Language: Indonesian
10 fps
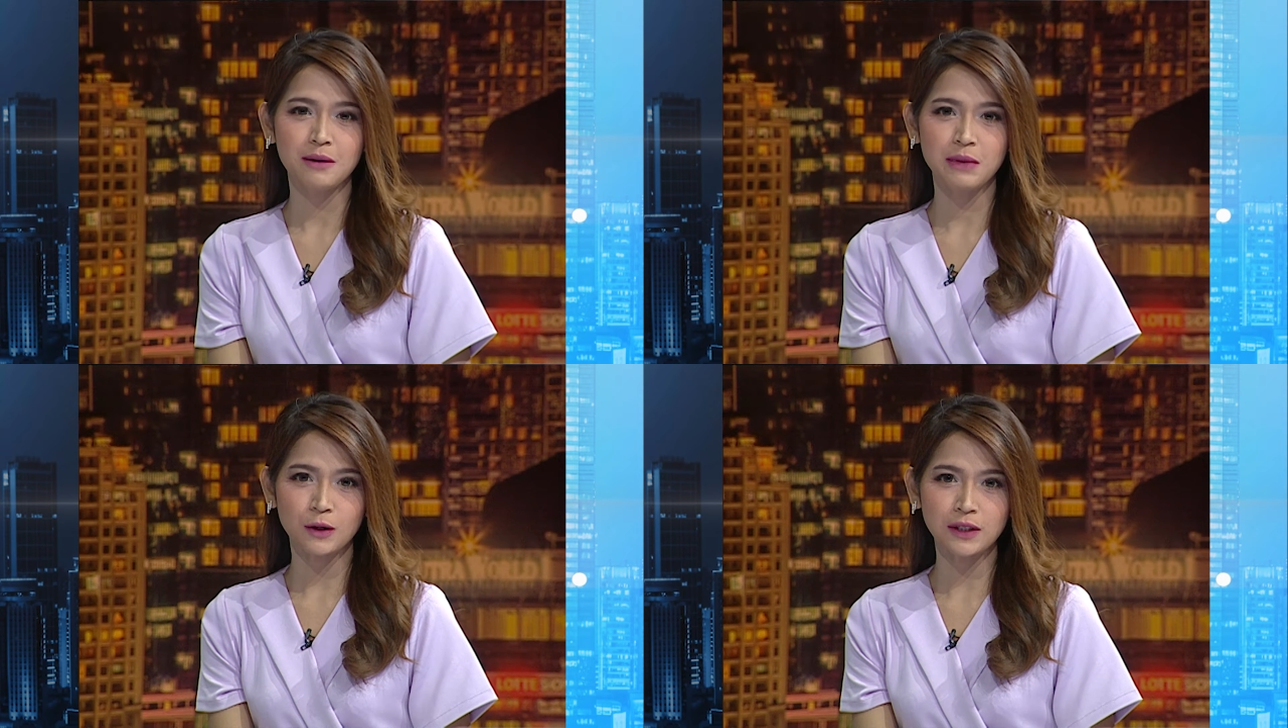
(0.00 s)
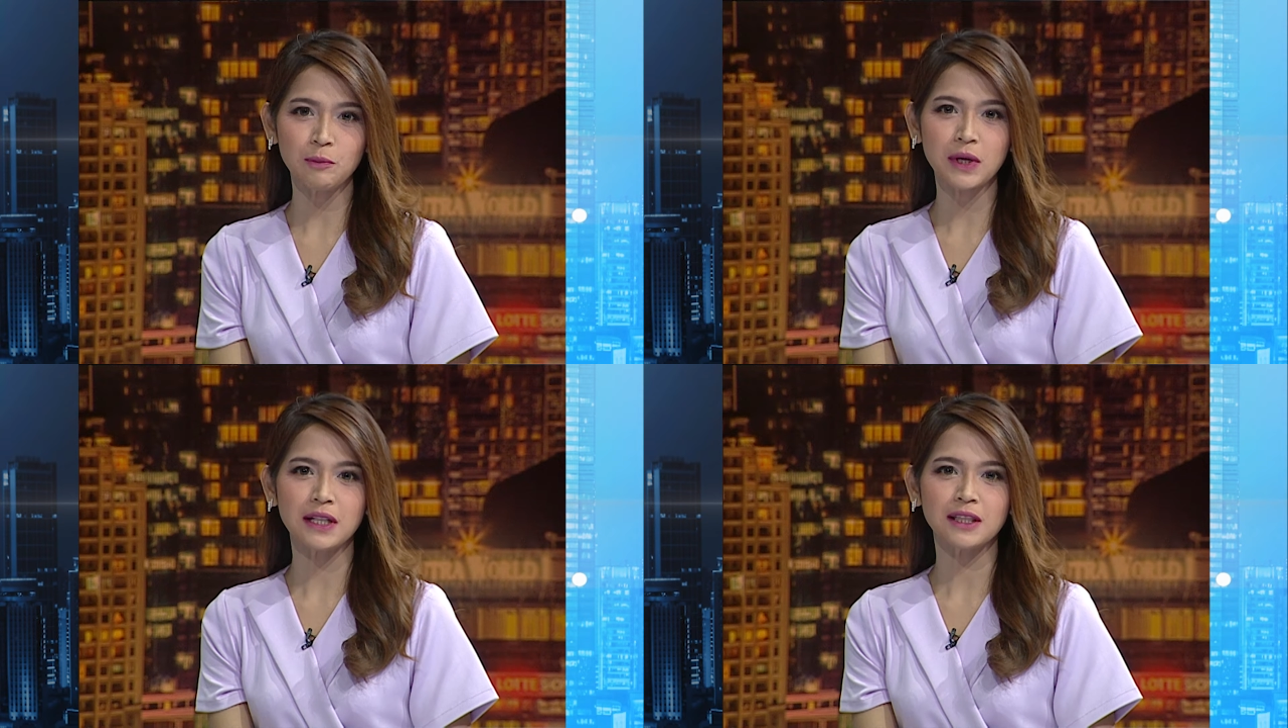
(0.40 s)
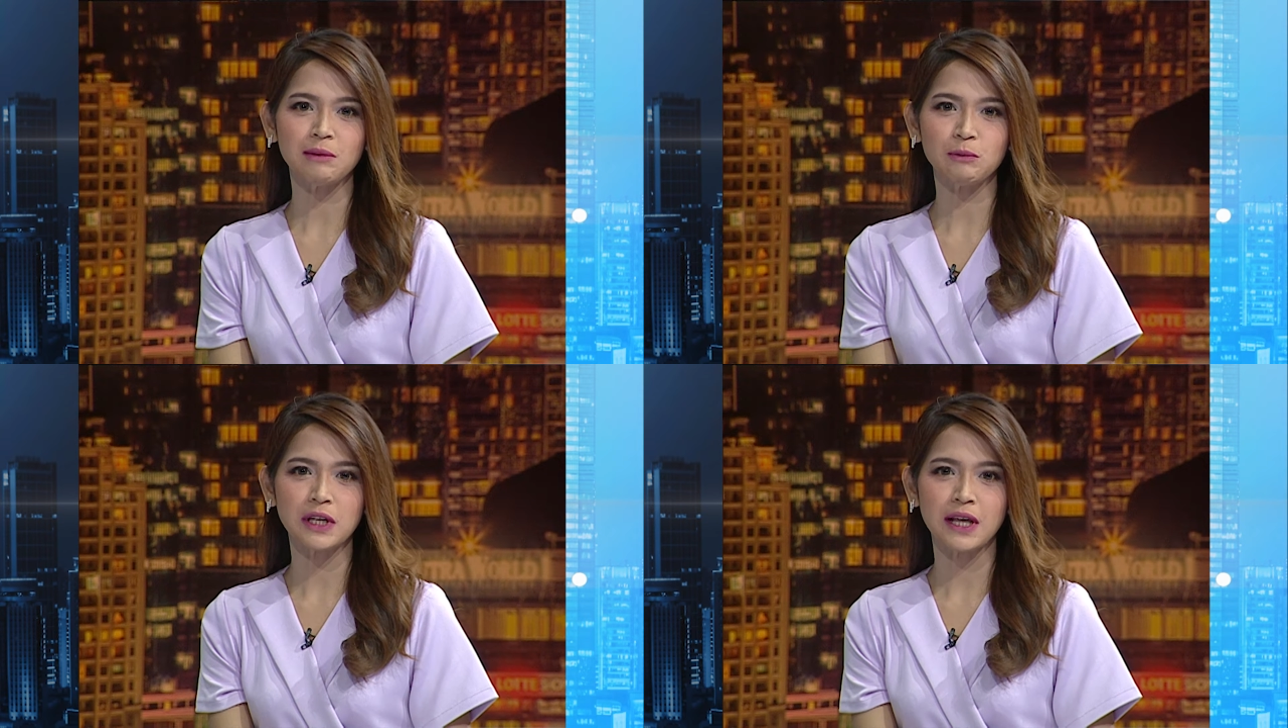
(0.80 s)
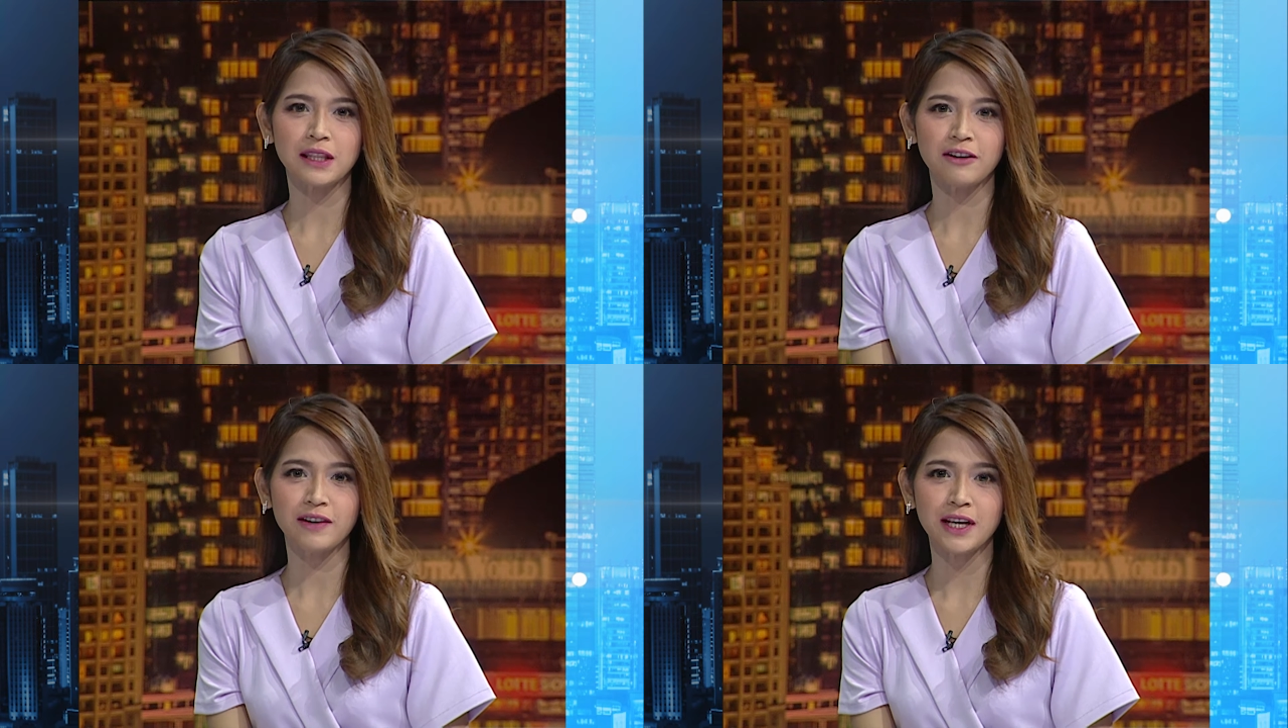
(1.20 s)
Berikut laporan tim Liputan
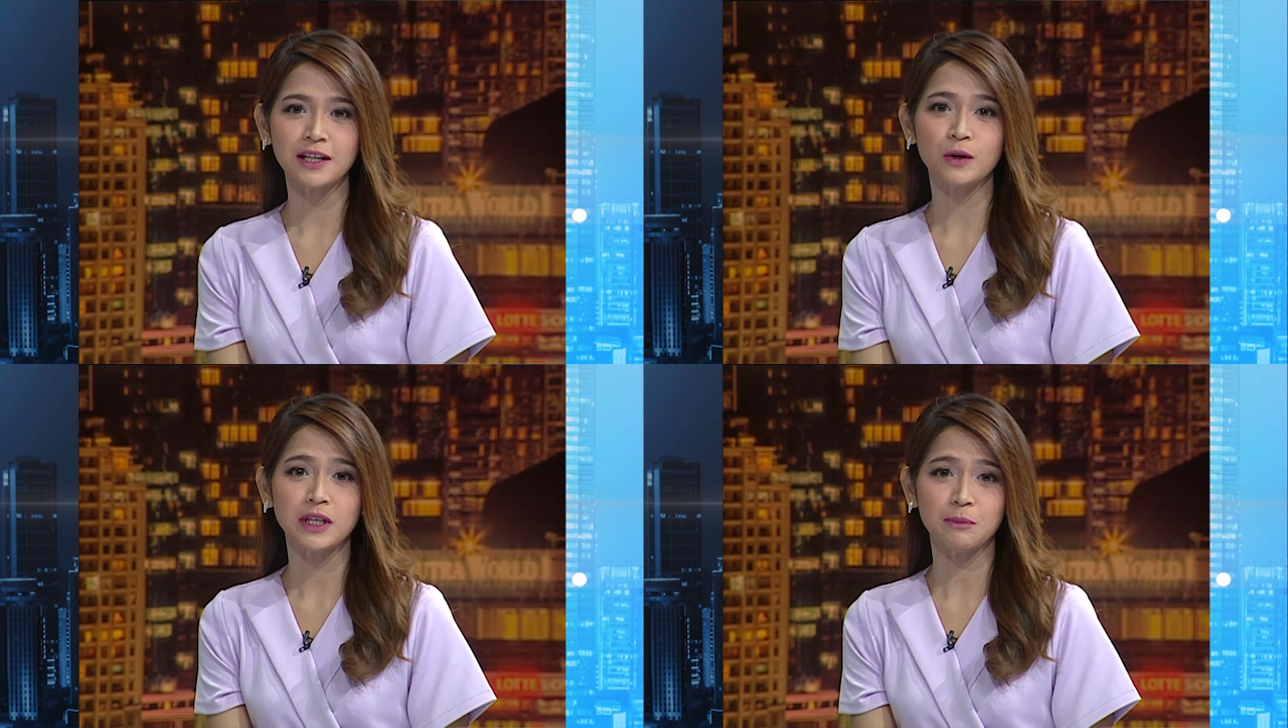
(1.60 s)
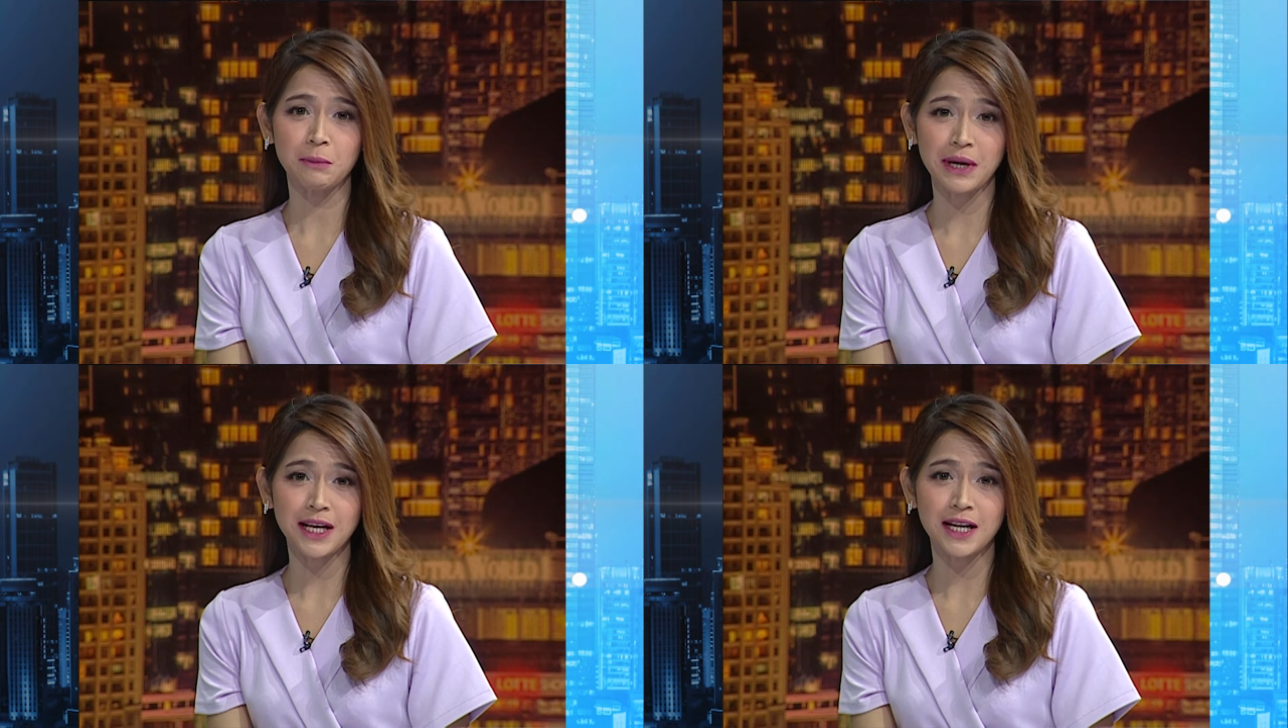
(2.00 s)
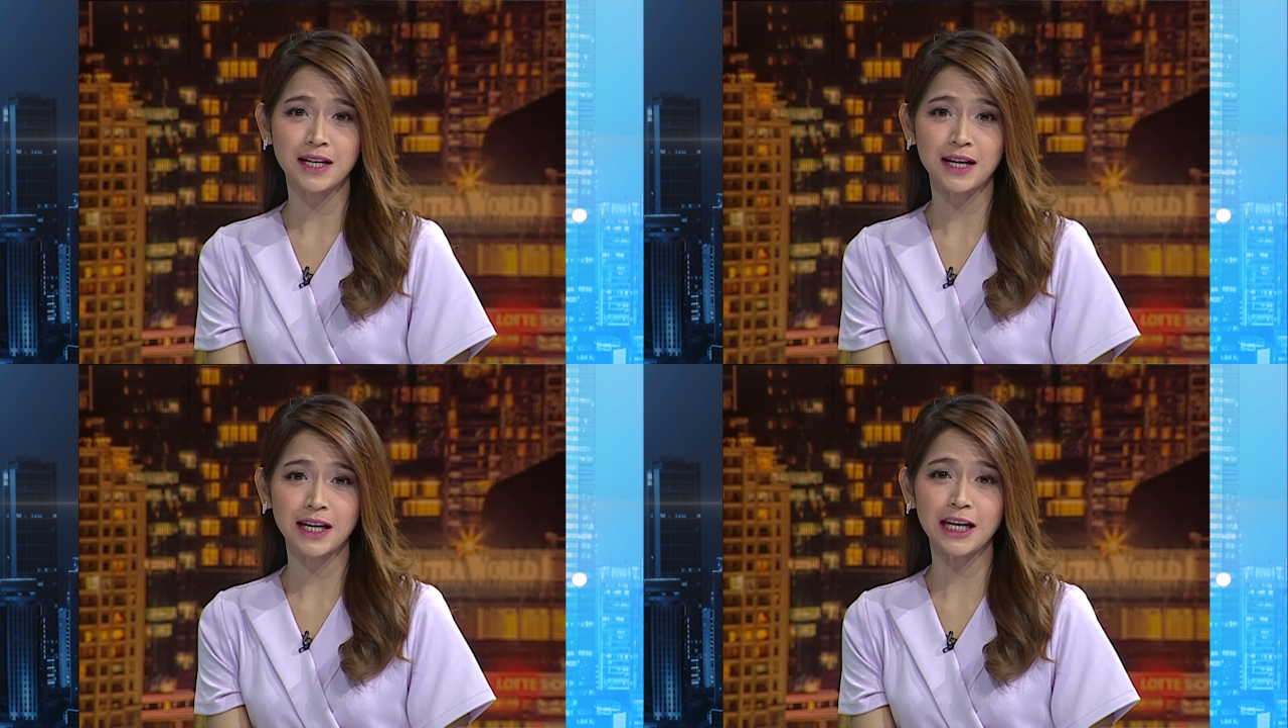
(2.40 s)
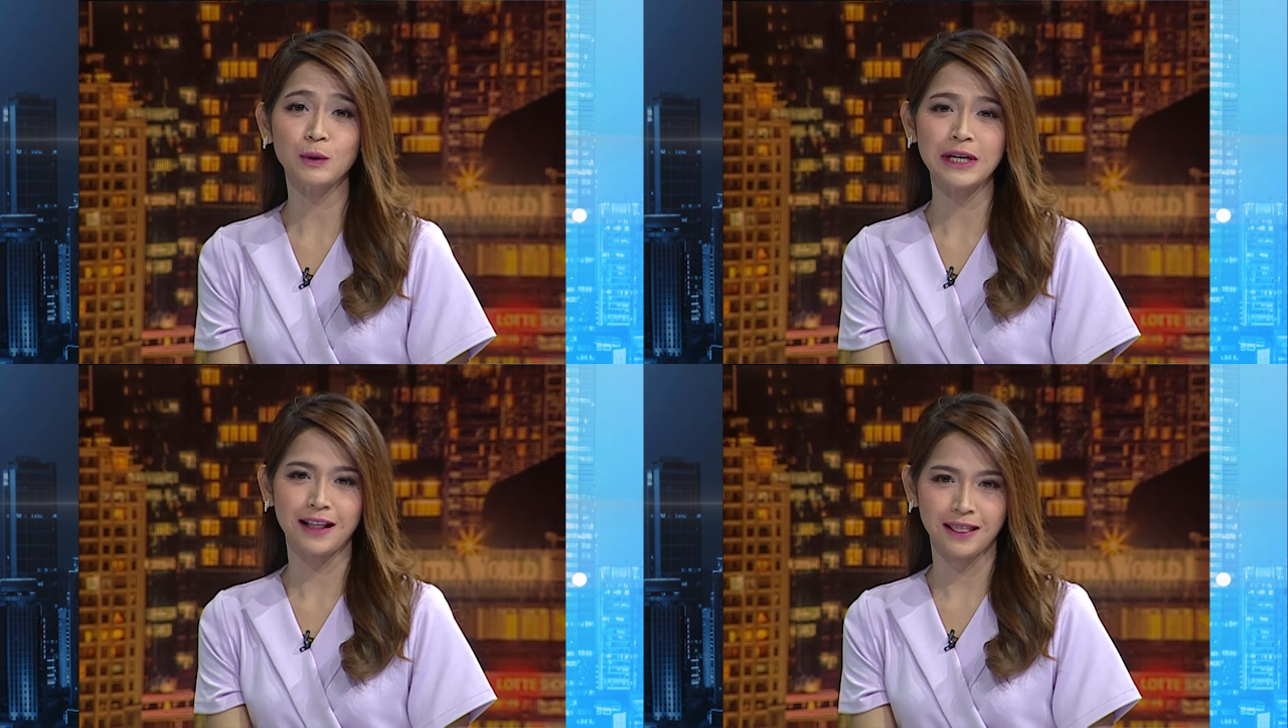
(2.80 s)
ANTV, Doni Permana dan
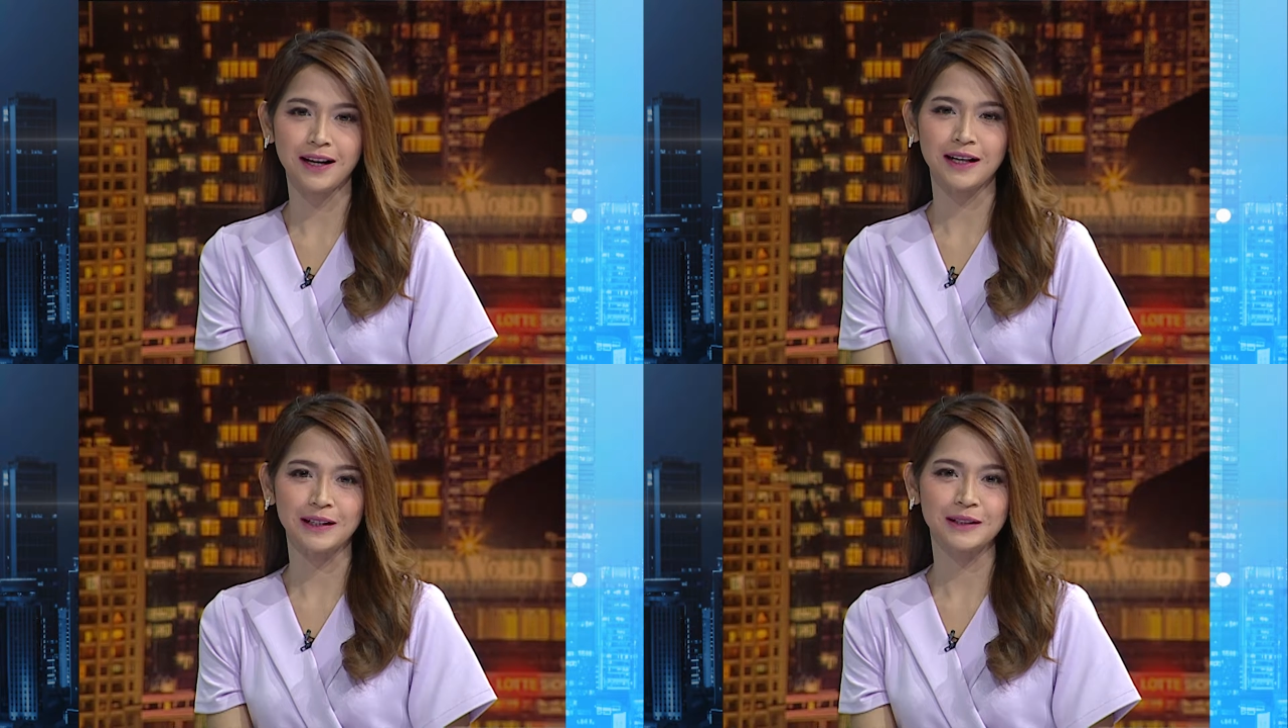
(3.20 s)
Edwin Lantang.